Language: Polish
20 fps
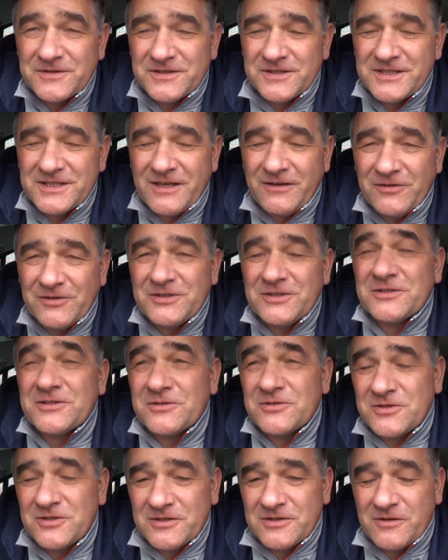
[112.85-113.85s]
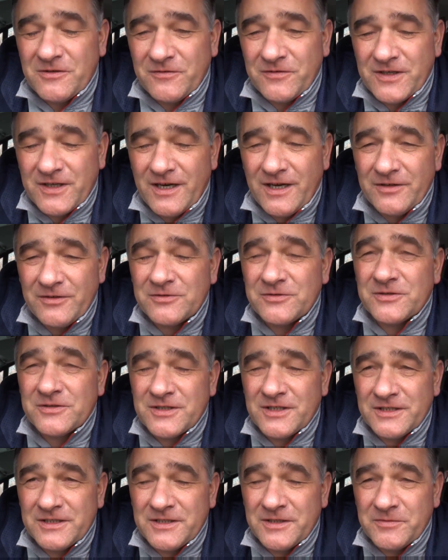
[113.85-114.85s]
ci zawodnicy, którzy są w kraju, to
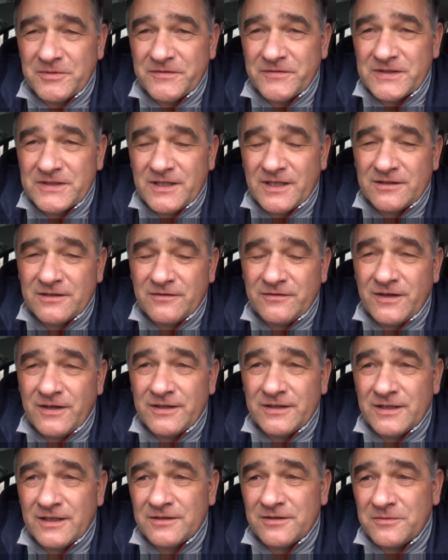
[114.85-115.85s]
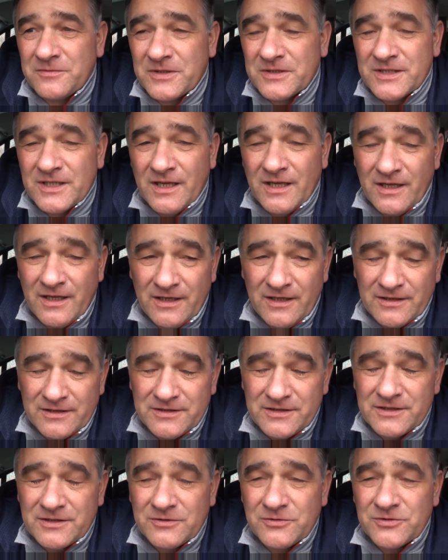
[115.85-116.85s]
chętnie by wystartowali, natomiast
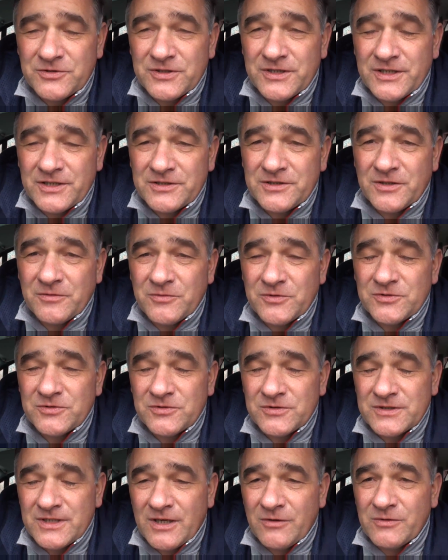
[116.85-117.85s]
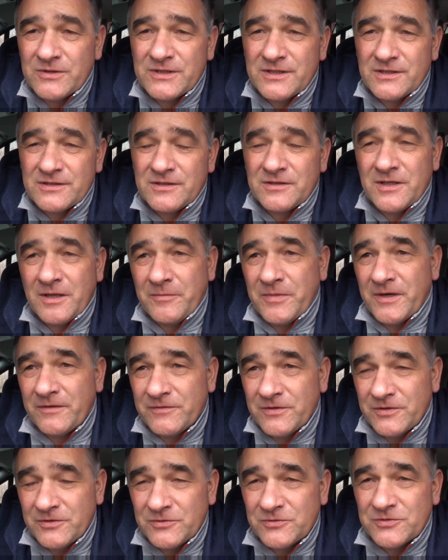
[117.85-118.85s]
ci, którzy jeżdżą już tu cały sezon,
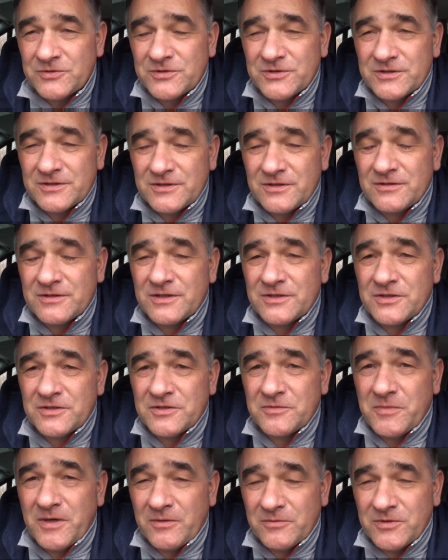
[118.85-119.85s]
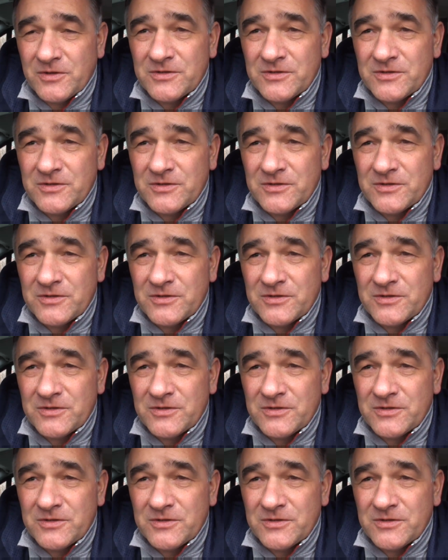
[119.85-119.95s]
naprawdę już sądzę, że mają